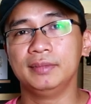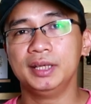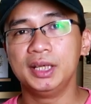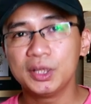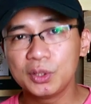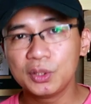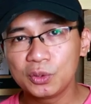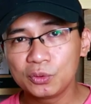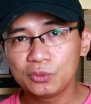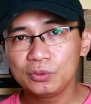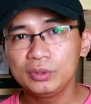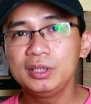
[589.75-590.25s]

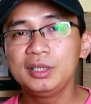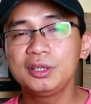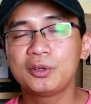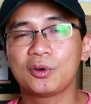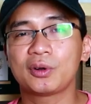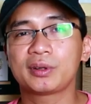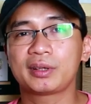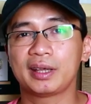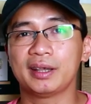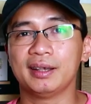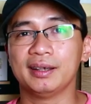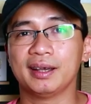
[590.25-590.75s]
nếu như
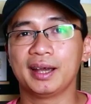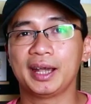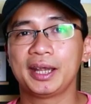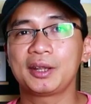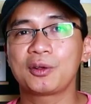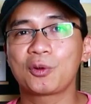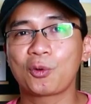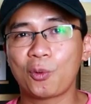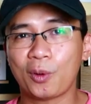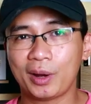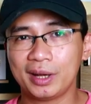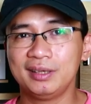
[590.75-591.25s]
có thể
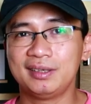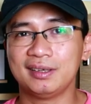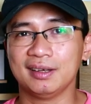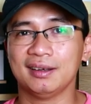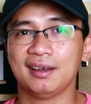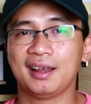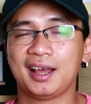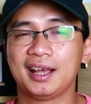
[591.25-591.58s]
hãy quay trở